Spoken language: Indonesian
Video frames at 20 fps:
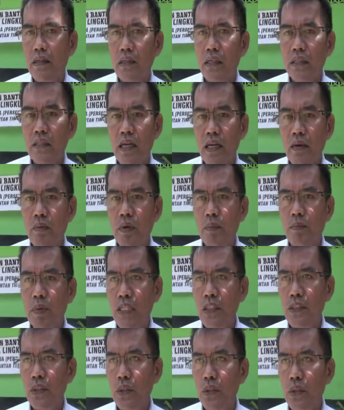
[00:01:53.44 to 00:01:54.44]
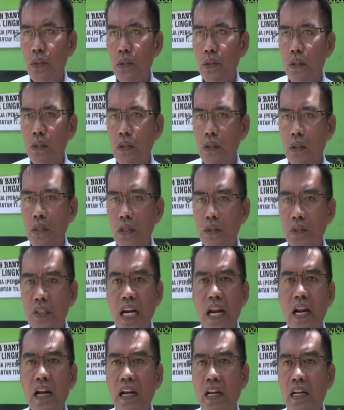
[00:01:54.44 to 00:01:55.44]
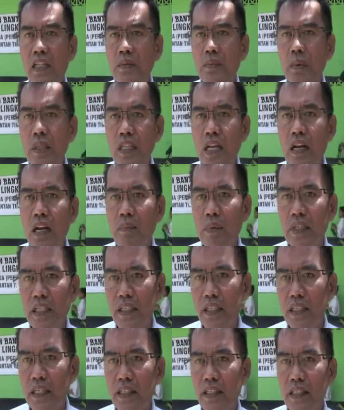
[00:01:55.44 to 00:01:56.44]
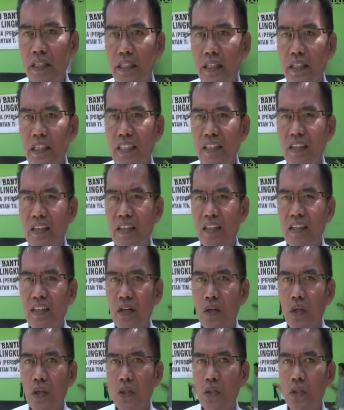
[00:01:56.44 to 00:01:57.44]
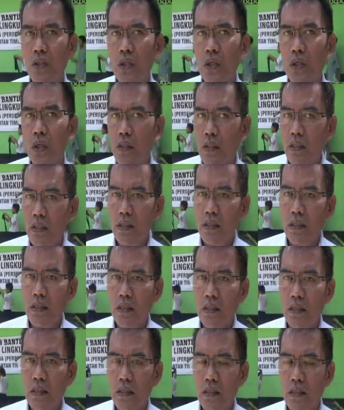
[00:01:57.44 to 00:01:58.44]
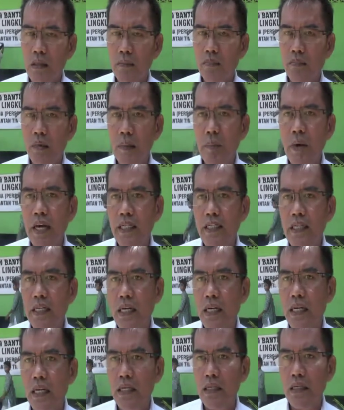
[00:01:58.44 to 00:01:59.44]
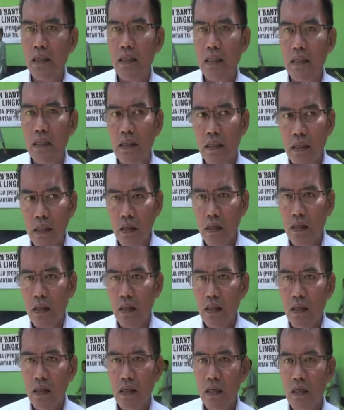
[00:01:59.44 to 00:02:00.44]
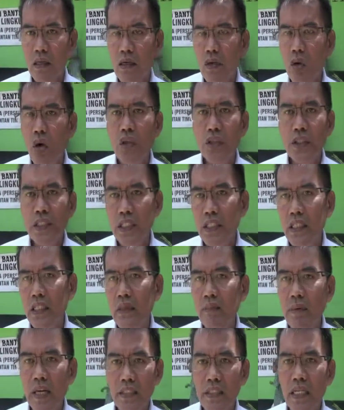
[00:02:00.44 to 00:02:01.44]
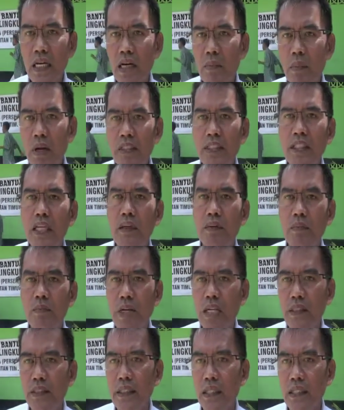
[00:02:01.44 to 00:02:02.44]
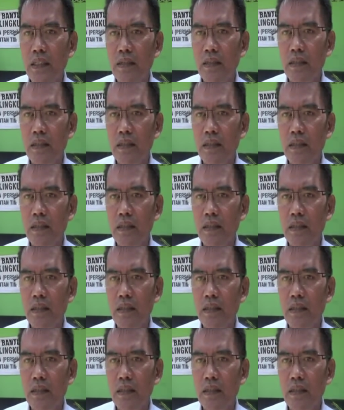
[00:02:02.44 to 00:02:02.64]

Kita membantu eh, sarana dan prasarana pendidikan ini untuk eh, perbaikan uh, kursi meja belajar mengajar